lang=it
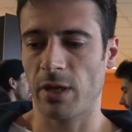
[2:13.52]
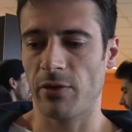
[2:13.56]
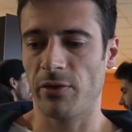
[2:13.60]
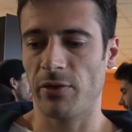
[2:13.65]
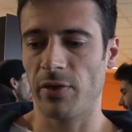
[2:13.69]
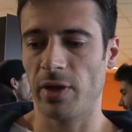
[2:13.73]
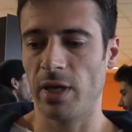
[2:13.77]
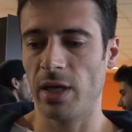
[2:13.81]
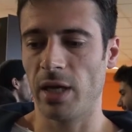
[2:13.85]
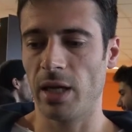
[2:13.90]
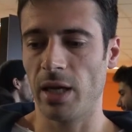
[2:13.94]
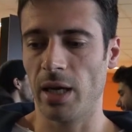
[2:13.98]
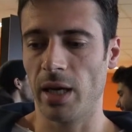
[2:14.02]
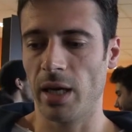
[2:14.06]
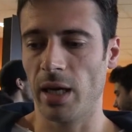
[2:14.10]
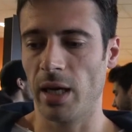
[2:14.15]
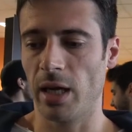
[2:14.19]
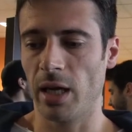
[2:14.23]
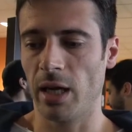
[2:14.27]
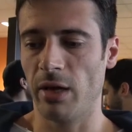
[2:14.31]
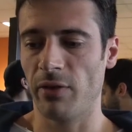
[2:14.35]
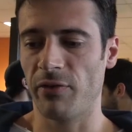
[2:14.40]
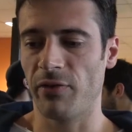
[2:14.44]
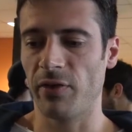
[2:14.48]

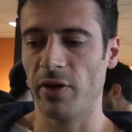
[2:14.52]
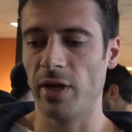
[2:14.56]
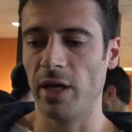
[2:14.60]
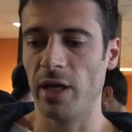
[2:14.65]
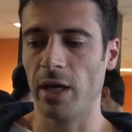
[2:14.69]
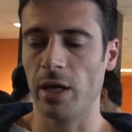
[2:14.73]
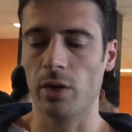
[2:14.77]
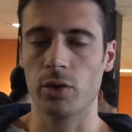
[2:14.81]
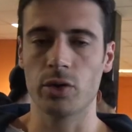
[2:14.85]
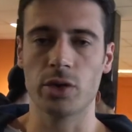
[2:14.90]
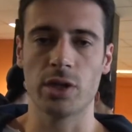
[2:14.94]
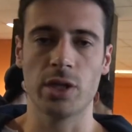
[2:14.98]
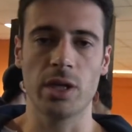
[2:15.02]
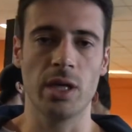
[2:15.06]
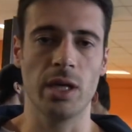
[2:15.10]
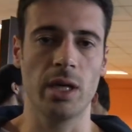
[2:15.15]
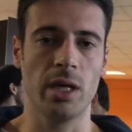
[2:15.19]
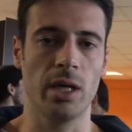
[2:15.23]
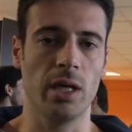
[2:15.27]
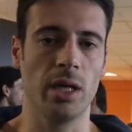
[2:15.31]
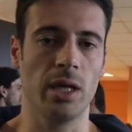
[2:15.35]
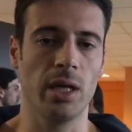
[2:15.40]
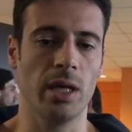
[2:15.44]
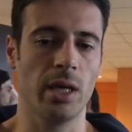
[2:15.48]
finire, finire,
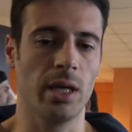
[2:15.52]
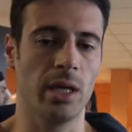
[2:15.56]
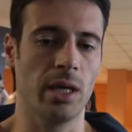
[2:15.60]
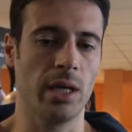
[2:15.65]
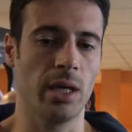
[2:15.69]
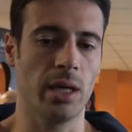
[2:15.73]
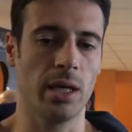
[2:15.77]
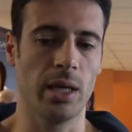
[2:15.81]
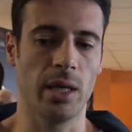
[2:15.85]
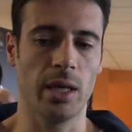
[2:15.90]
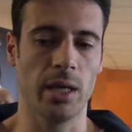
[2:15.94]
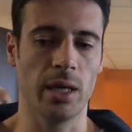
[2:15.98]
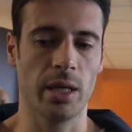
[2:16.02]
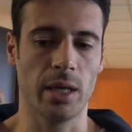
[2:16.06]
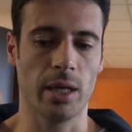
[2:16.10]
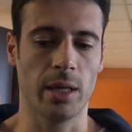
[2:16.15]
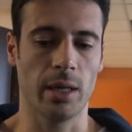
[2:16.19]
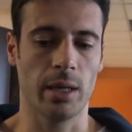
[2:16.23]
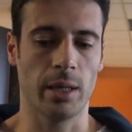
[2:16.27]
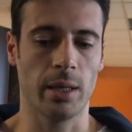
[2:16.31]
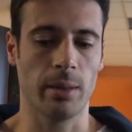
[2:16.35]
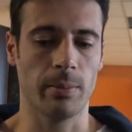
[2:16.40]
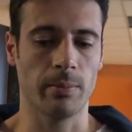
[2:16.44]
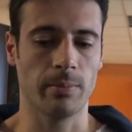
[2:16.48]
così...
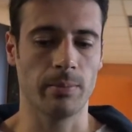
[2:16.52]
Eh,